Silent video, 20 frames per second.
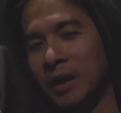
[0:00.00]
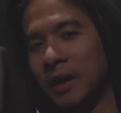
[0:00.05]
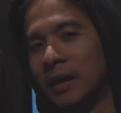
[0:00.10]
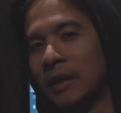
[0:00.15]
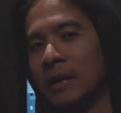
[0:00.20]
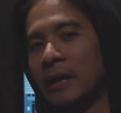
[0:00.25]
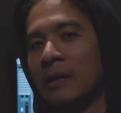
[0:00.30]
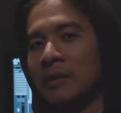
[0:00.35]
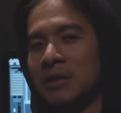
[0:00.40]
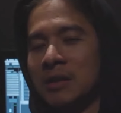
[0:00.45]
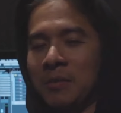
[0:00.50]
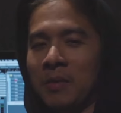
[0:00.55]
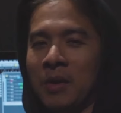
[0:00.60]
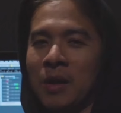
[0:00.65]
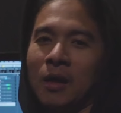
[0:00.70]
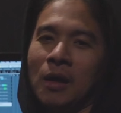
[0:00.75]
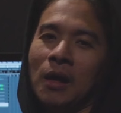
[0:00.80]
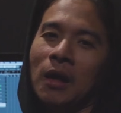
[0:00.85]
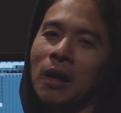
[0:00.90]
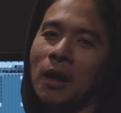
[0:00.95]
วันนี้เราจะ
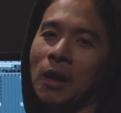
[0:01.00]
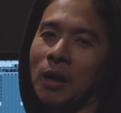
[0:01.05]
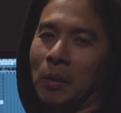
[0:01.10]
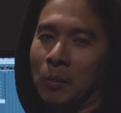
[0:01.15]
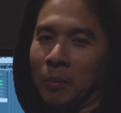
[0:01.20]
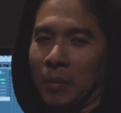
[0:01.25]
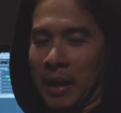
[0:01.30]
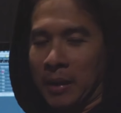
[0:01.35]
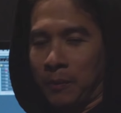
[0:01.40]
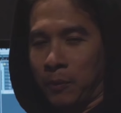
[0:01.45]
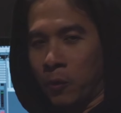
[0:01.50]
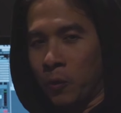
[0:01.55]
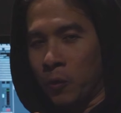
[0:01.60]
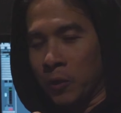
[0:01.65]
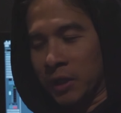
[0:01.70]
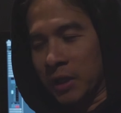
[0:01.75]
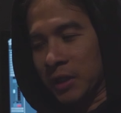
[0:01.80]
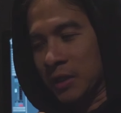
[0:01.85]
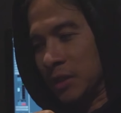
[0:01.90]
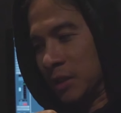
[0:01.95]
มาพู
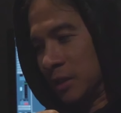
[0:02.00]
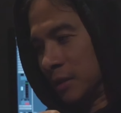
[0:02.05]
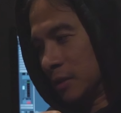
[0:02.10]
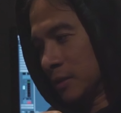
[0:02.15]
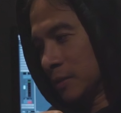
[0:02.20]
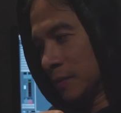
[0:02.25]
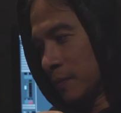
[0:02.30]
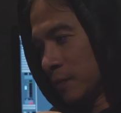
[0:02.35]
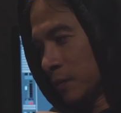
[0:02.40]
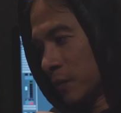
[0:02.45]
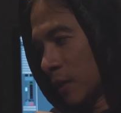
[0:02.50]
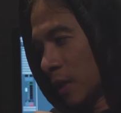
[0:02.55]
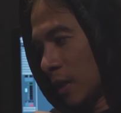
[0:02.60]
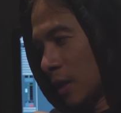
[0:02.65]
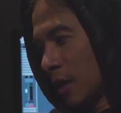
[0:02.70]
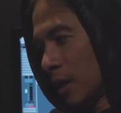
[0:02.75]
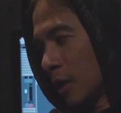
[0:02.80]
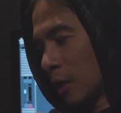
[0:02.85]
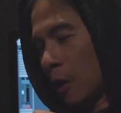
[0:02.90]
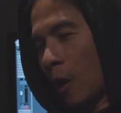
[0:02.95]
ดกันถึง
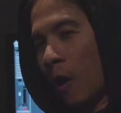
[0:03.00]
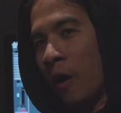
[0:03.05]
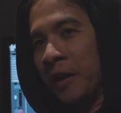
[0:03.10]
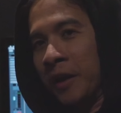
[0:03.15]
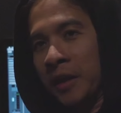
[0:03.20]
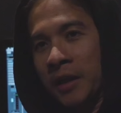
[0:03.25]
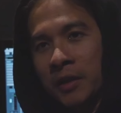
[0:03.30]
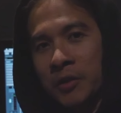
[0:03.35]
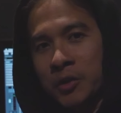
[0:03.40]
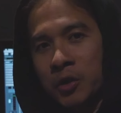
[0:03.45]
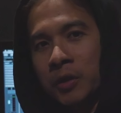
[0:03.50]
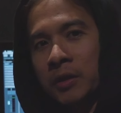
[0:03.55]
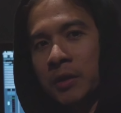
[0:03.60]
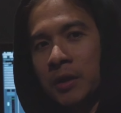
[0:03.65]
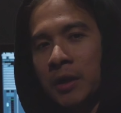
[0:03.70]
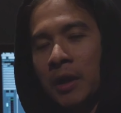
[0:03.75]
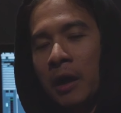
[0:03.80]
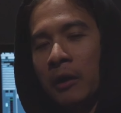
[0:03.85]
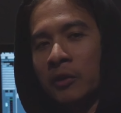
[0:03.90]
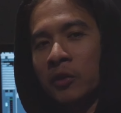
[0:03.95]
กลองอีกหนึ่งชุด
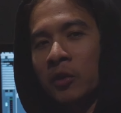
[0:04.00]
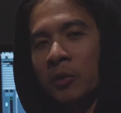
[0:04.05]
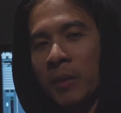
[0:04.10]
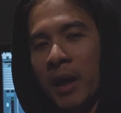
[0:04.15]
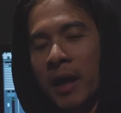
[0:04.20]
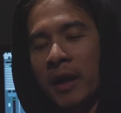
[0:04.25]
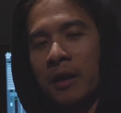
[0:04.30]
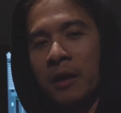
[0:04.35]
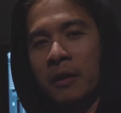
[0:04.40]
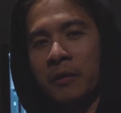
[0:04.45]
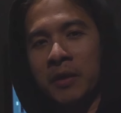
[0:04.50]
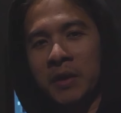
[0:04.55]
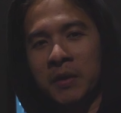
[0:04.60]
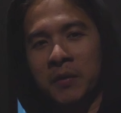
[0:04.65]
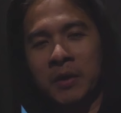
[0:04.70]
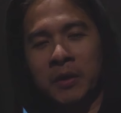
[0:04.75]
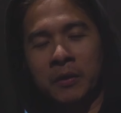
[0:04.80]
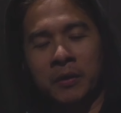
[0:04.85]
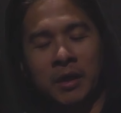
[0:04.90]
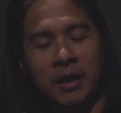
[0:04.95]
ที่เขาส่งมาให้เรารี
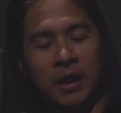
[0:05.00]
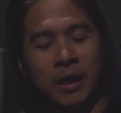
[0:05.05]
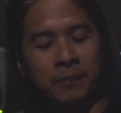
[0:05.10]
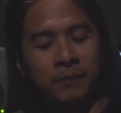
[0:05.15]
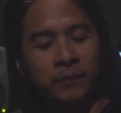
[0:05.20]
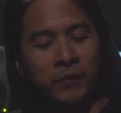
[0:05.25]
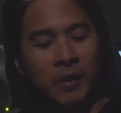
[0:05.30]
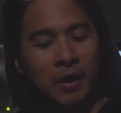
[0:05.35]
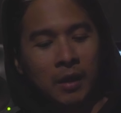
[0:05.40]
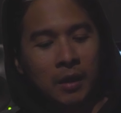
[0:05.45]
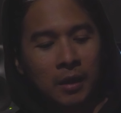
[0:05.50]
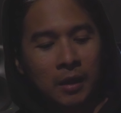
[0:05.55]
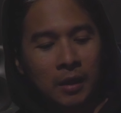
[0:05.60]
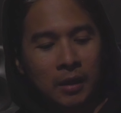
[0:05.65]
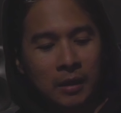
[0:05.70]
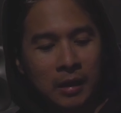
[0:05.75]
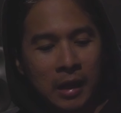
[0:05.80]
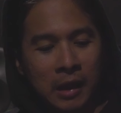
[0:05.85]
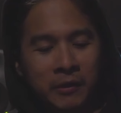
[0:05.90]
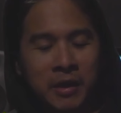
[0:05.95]
วิวนะครับ
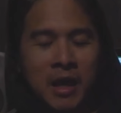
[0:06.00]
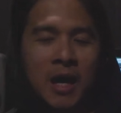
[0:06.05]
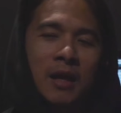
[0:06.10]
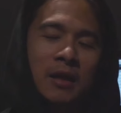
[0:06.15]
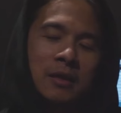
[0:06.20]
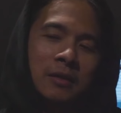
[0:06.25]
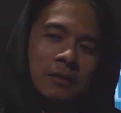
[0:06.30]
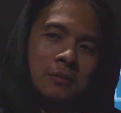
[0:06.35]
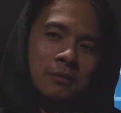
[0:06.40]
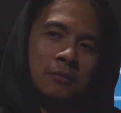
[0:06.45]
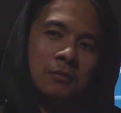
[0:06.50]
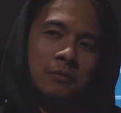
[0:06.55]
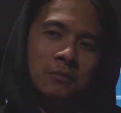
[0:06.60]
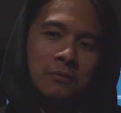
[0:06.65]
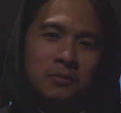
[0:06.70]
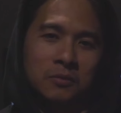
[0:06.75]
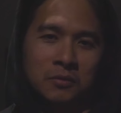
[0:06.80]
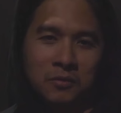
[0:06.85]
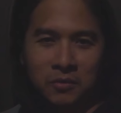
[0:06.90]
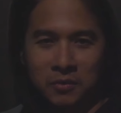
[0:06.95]
คราวนี้
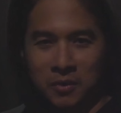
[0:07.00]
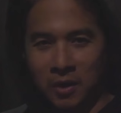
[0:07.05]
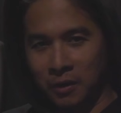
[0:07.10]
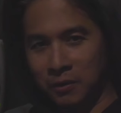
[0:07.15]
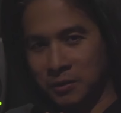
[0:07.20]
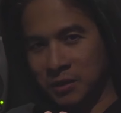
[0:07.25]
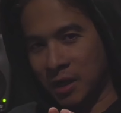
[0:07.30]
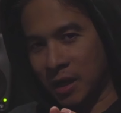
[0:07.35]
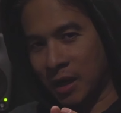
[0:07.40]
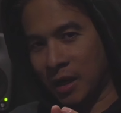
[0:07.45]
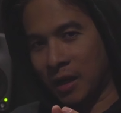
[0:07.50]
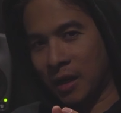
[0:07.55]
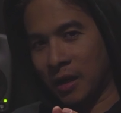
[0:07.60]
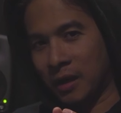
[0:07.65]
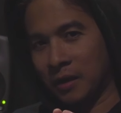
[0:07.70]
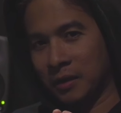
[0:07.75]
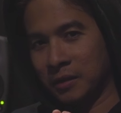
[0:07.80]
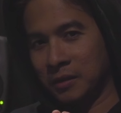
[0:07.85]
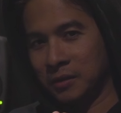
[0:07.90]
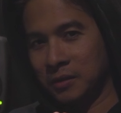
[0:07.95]
เราจะ
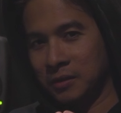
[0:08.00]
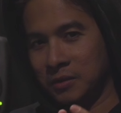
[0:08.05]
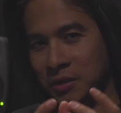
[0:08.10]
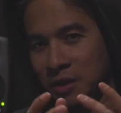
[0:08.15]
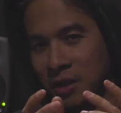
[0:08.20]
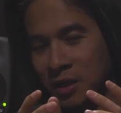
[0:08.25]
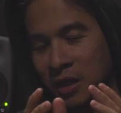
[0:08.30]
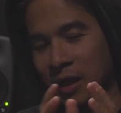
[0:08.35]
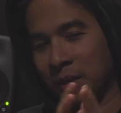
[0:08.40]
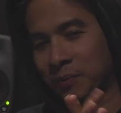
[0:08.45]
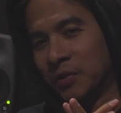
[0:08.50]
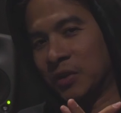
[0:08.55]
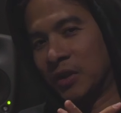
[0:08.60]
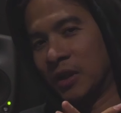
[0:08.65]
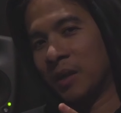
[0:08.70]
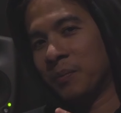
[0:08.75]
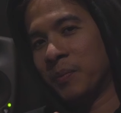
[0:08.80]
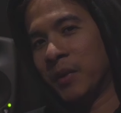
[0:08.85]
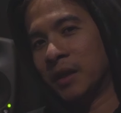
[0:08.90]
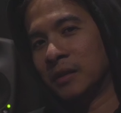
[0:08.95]
เจอกับศิ
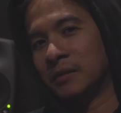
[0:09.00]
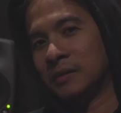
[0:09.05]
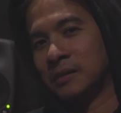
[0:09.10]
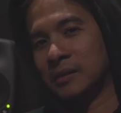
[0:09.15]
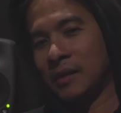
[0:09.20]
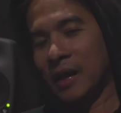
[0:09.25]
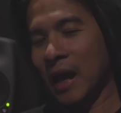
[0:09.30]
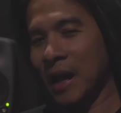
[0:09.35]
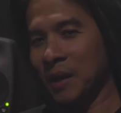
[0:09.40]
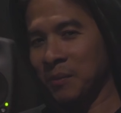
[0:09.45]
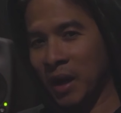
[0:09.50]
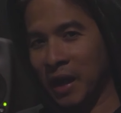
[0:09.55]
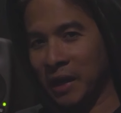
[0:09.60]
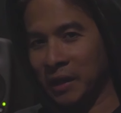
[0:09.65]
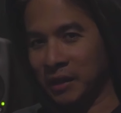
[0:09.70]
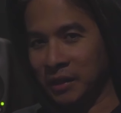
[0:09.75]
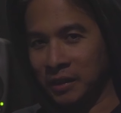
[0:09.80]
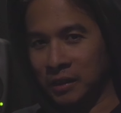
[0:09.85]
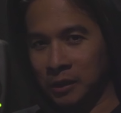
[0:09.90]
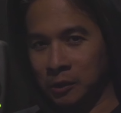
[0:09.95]
ลปินหน้าใหม่
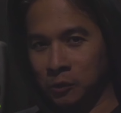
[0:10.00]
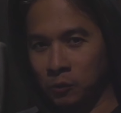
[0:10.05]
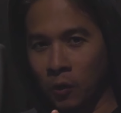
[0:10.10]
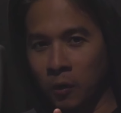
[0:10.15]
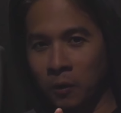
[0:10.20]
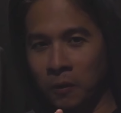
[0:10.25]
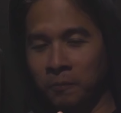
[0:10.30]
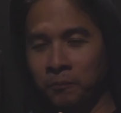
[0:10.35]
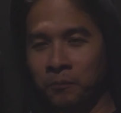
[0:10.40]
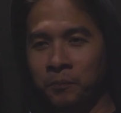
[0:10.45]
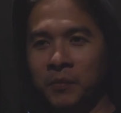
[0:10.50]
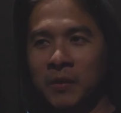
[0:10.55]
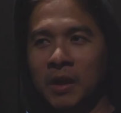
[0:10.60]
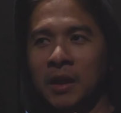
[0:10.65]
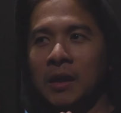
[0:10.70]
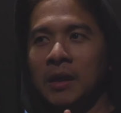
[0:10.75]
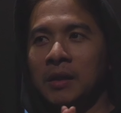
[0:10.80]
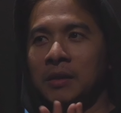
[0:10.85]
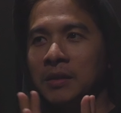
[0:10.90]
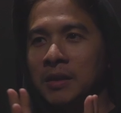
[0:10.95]
อีกหนึ่งวง
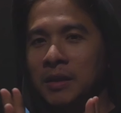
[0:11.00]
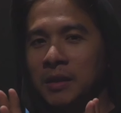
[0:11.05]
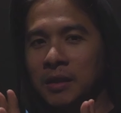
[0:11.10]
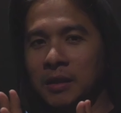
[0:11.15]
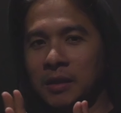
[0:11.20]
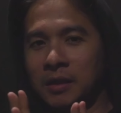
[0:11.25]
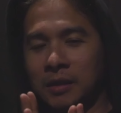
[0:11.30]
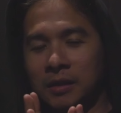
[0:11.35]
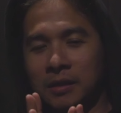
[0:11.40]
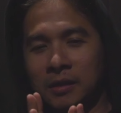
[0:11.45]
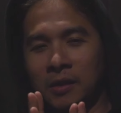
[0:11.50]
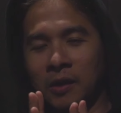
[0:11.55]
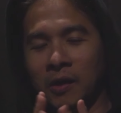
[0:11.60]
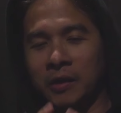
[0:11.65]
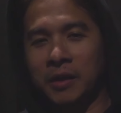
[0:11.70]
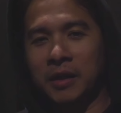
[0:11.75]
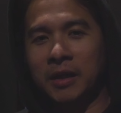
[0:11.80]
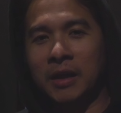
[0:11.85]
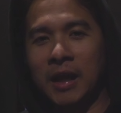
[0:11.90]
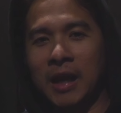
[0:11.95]
ที่ตอ
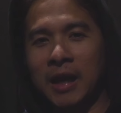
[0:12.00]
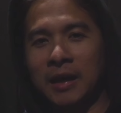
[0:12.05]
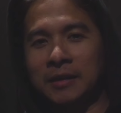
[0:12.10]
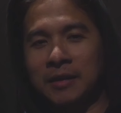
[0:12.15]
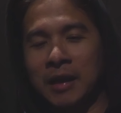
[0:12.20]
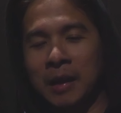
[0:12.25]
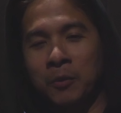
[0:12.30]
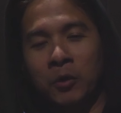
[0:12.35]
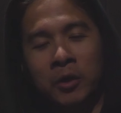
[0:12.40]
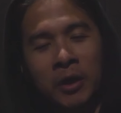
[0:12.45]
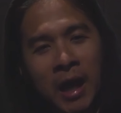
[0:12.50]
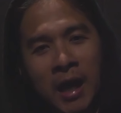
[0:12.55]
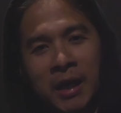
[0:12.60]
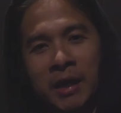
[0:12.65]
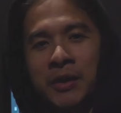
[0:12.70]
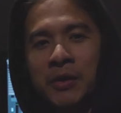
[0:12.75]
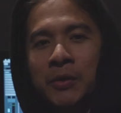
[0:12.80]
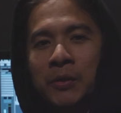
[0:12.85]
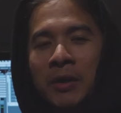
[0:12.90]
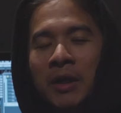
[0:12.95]
นนี้กำลังทำผลงาน
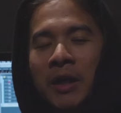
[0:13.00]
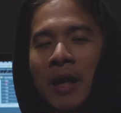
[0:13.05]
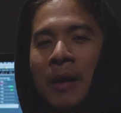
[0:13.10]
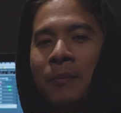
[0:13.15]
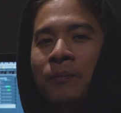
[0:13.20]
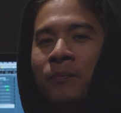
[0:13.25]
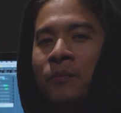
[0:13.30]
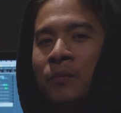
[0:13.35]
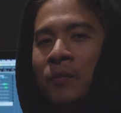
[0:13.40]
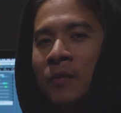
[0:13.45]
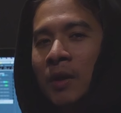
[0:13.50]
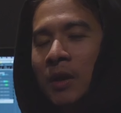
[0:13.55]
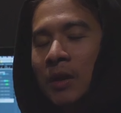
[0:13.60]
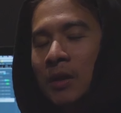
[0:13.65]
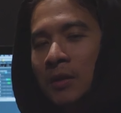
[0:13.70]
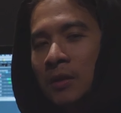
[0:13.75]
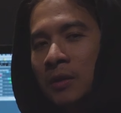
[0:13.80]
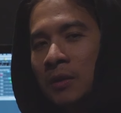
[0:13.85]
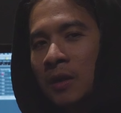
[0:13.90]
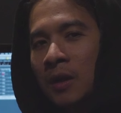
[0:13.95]
กันอยู่นะครับ
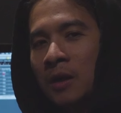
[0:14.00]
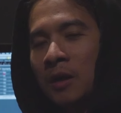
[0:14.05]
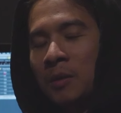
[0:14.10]
น้อ